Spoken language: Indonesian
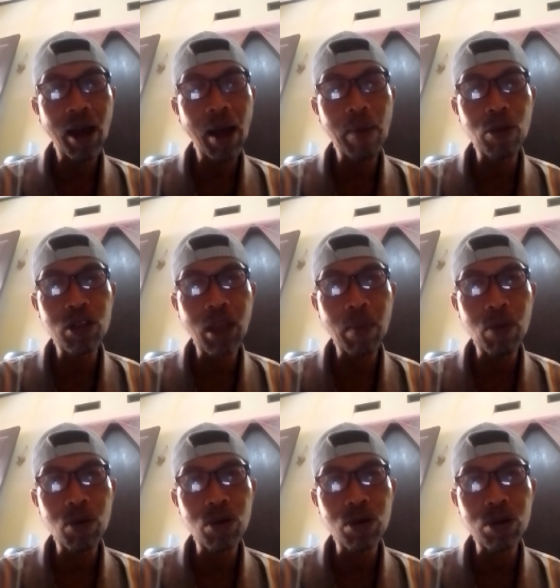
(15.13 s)

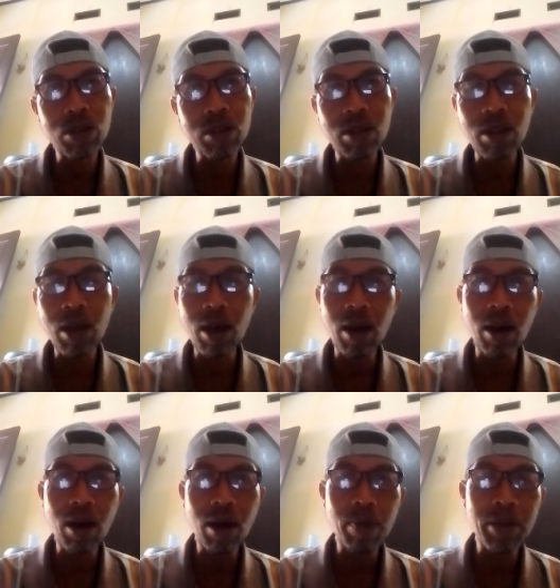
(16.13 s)
upload-upload
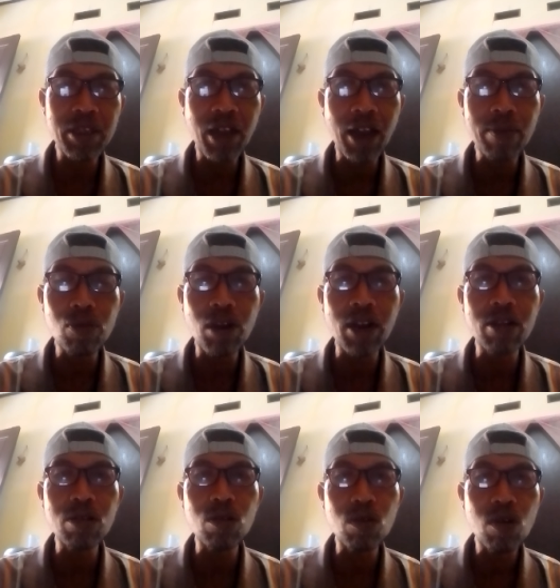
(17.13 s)
uh, pertengahan bulan
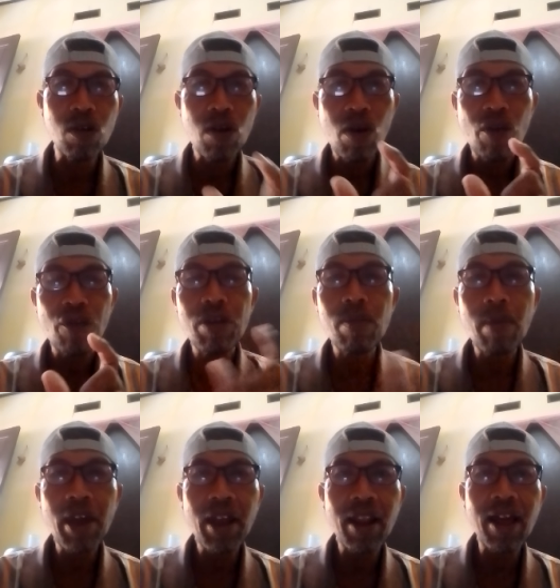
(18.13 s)
itu
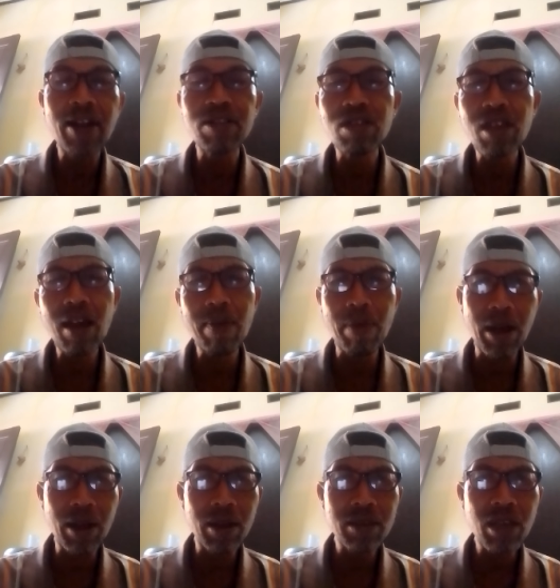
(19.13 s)
female. Artinya apa?